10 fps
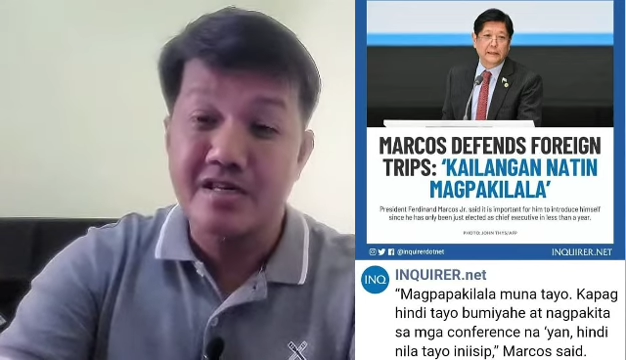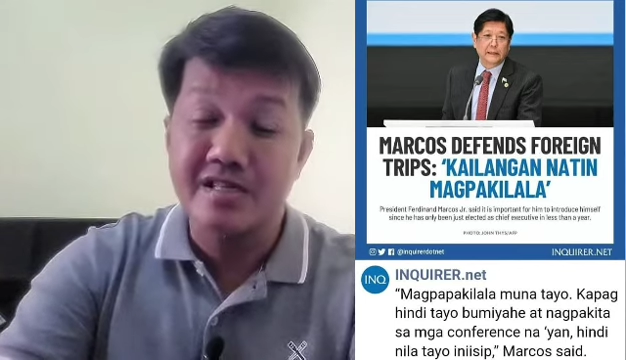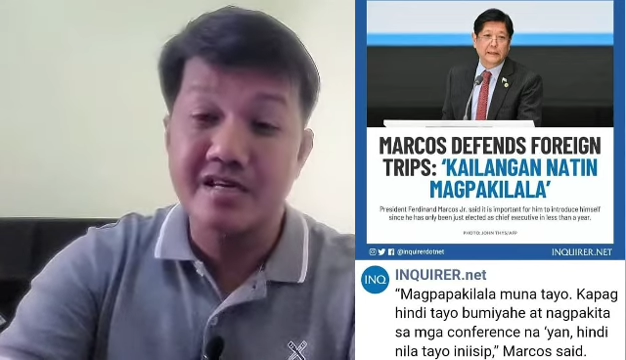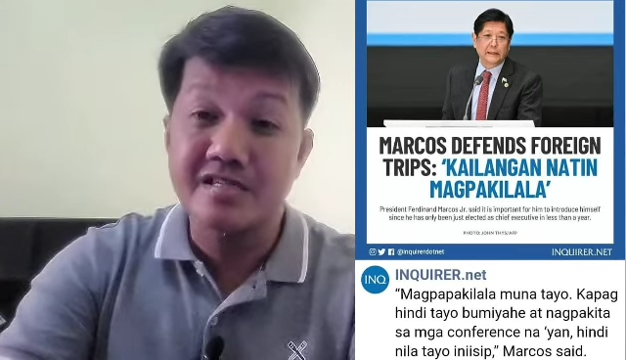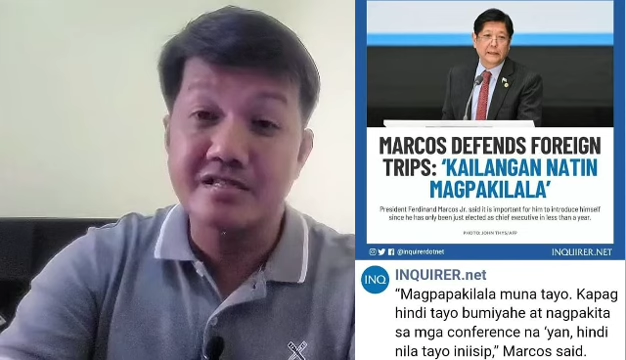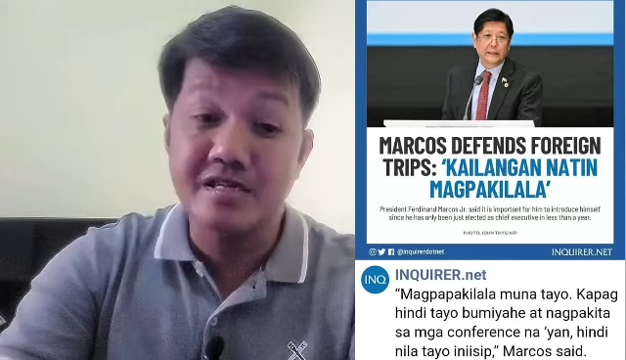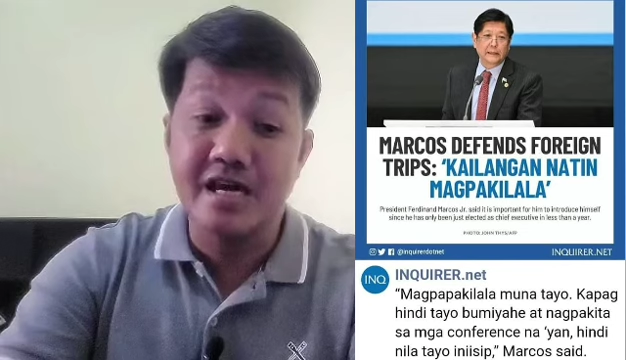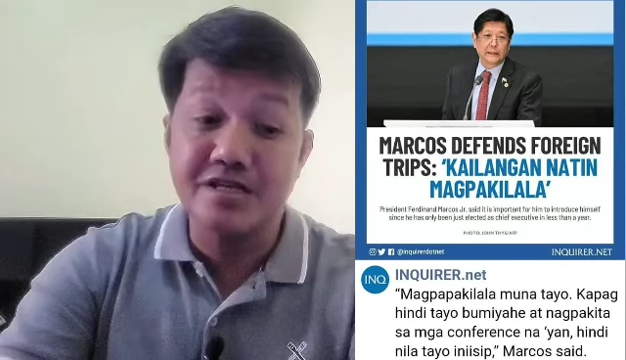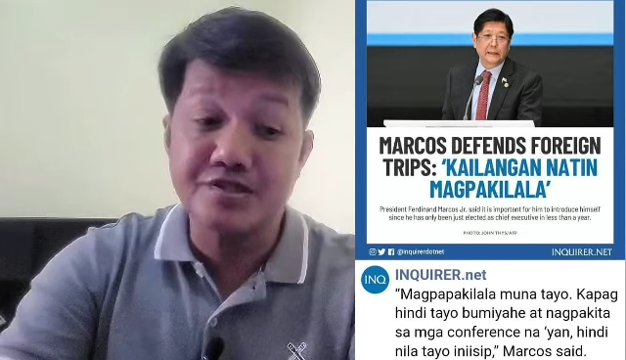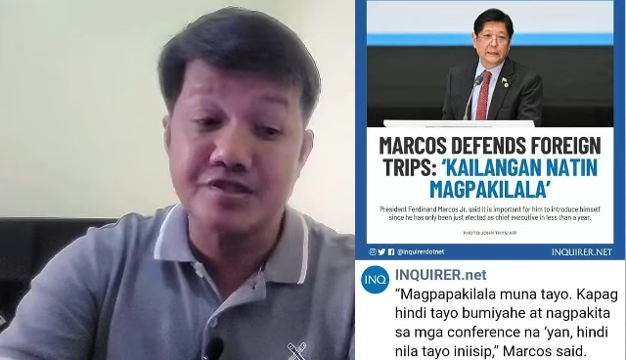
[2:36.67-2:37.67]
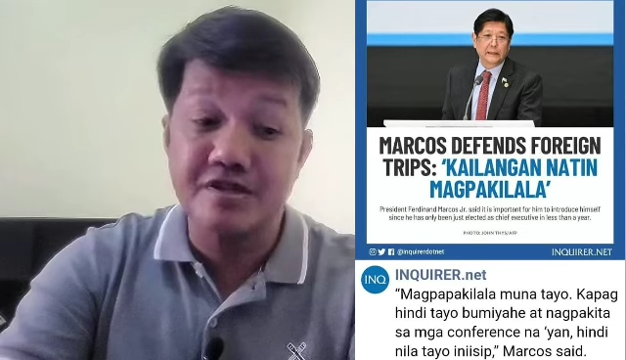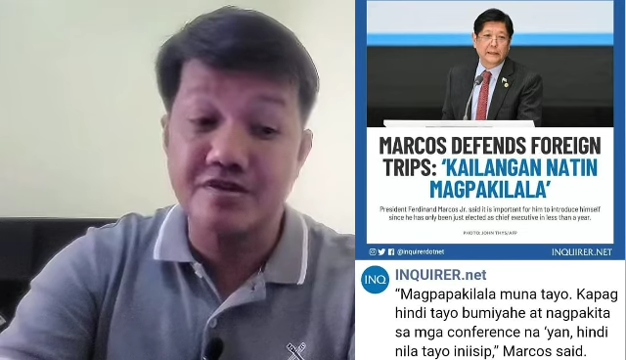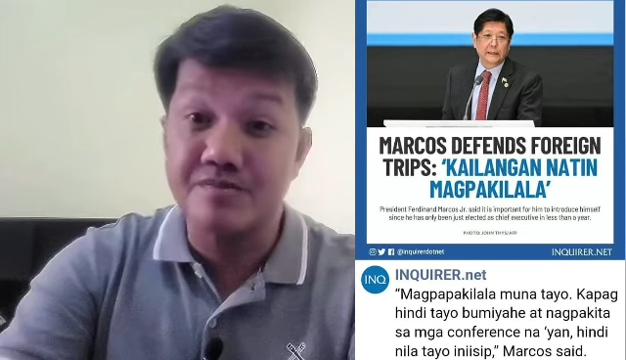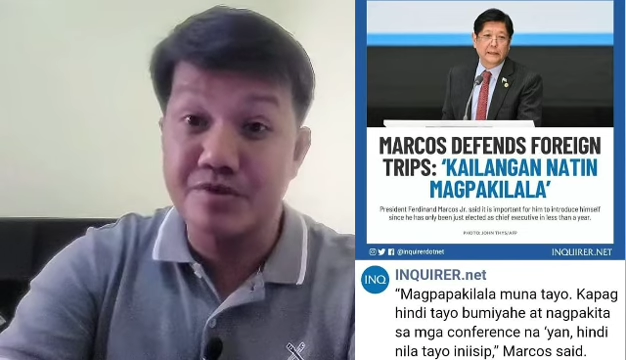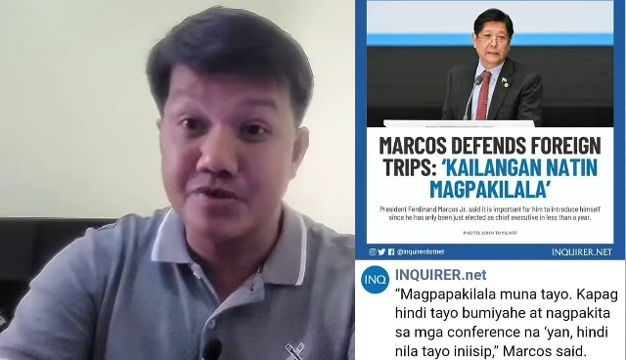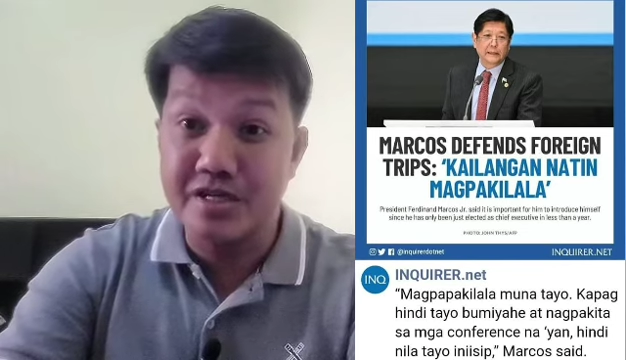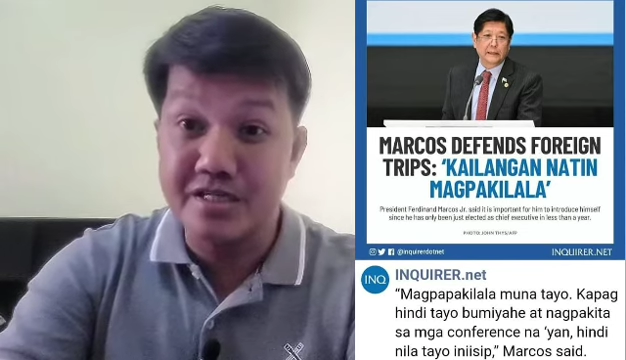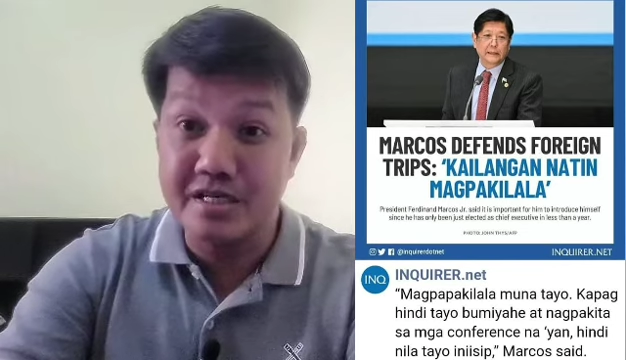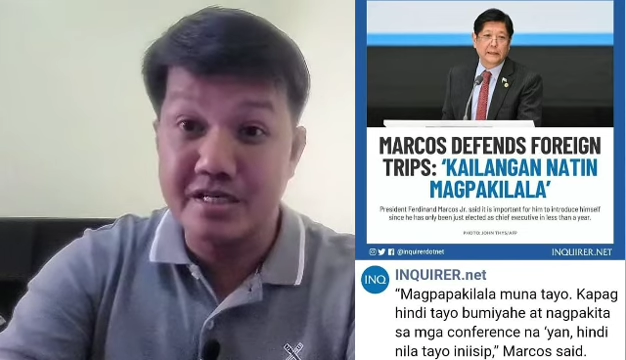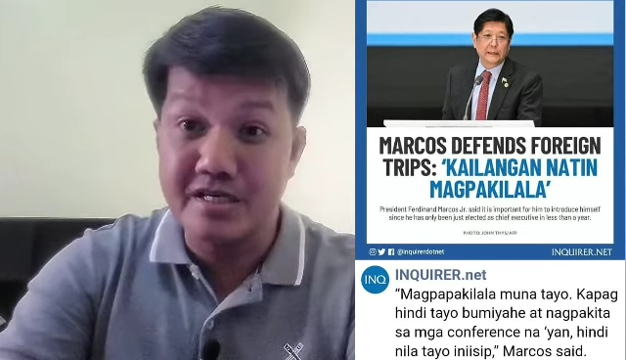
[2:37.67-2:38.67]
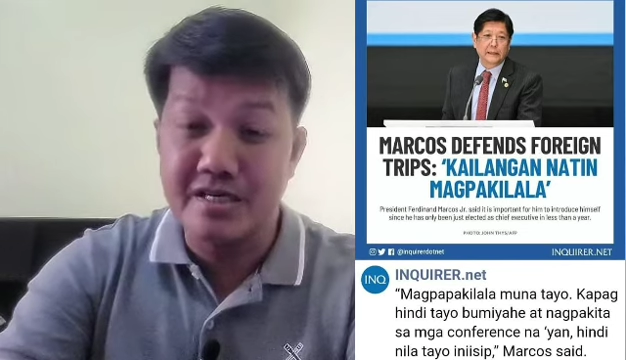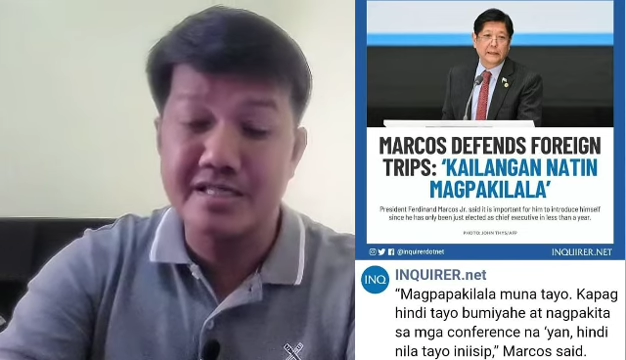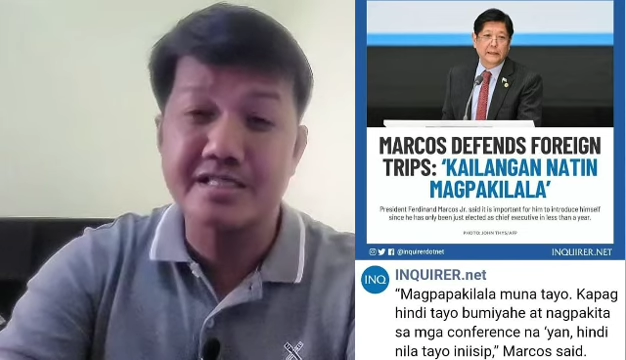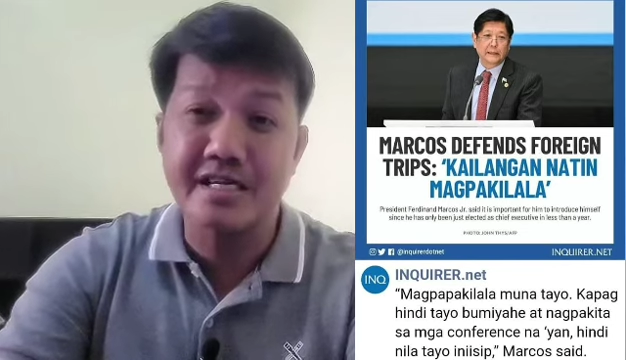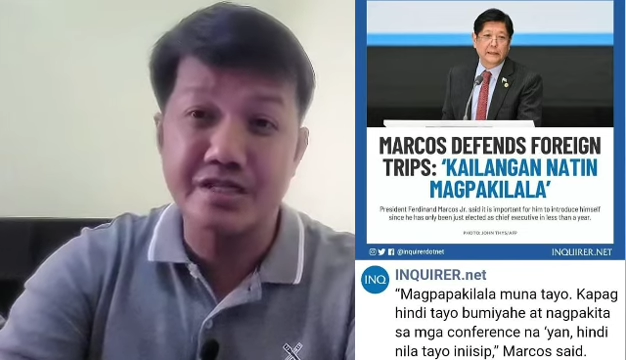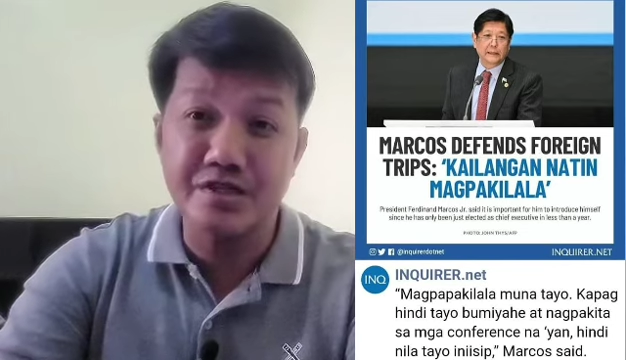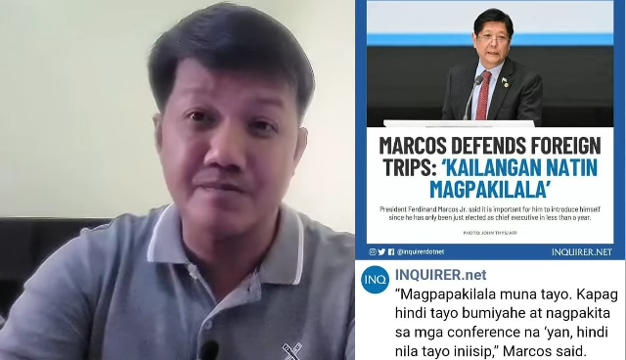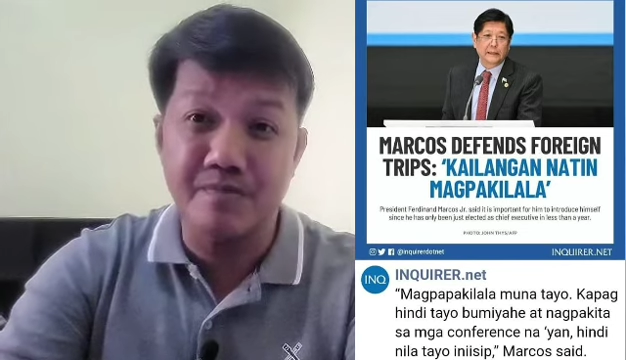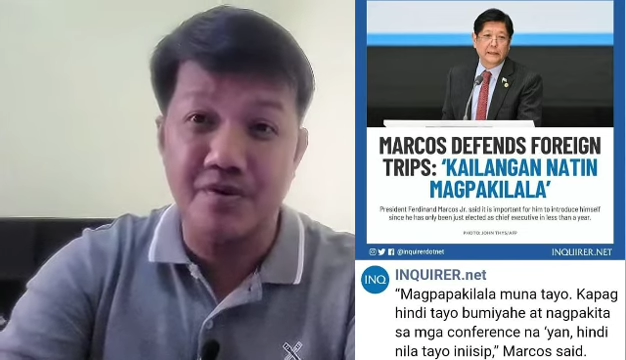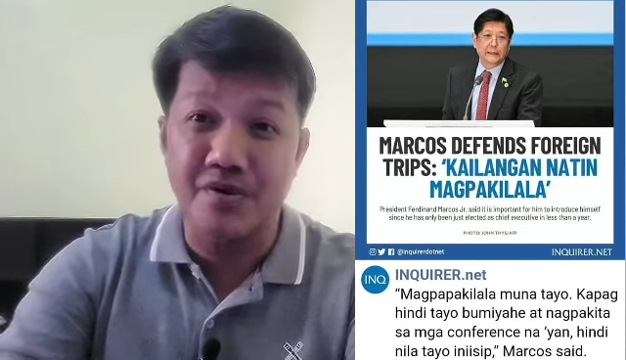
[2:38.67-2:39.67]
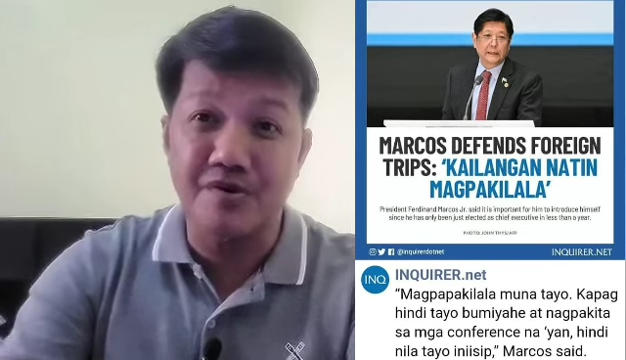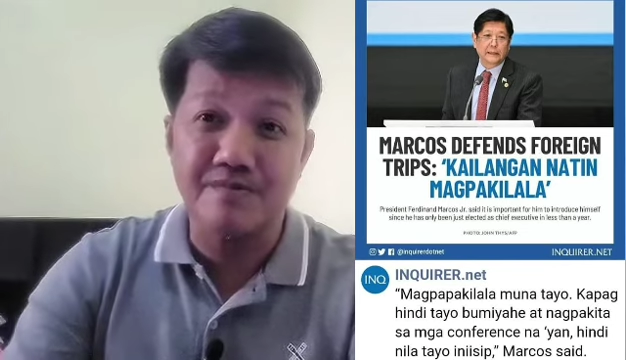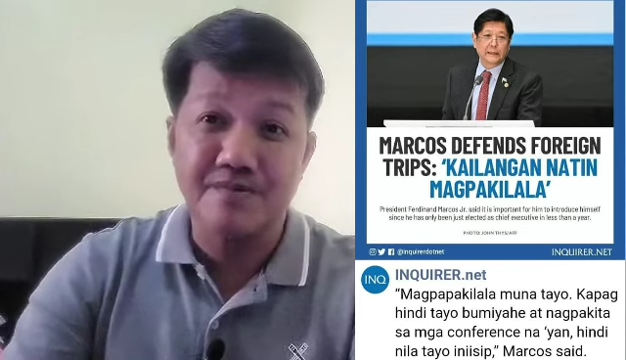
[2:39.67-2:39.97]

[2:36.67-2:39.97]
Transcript: ng international community. Isa inyo po,